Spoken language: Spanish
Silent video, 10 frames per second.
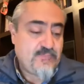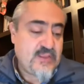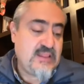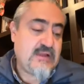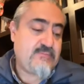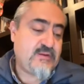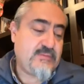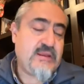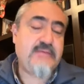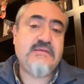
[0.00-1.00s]
y la
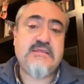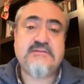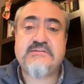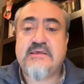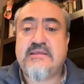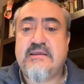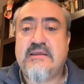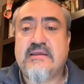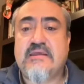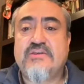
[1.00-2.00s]
primera evidencia
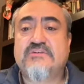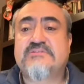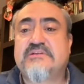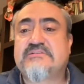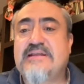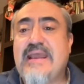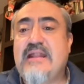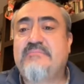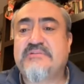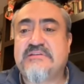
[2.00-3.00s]
de que Dios es
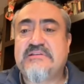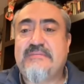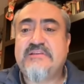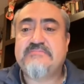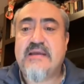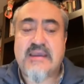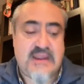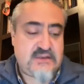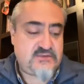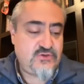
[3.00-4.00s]
real, pues es la misma
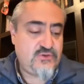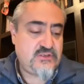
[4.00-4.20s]
creación.